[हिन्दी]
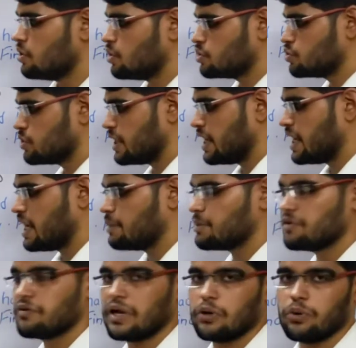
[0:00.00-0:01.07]
और जो नए टाइम
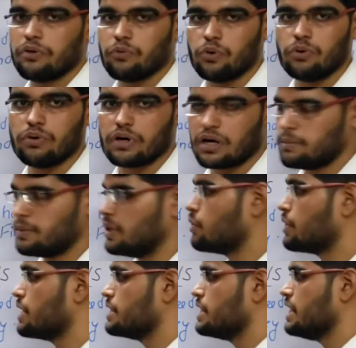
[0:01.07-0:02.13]
की वैल्यू है वो कम है
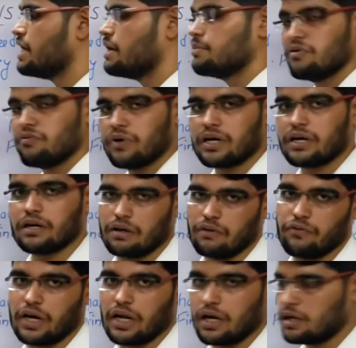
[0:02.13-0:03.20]
और कितनी कम है वन
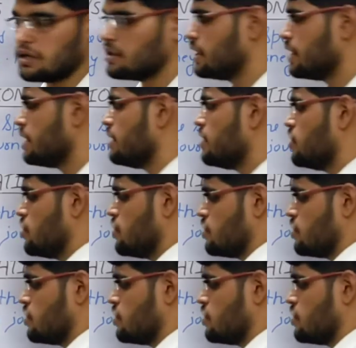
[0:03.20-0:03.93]
वन आर ठीक है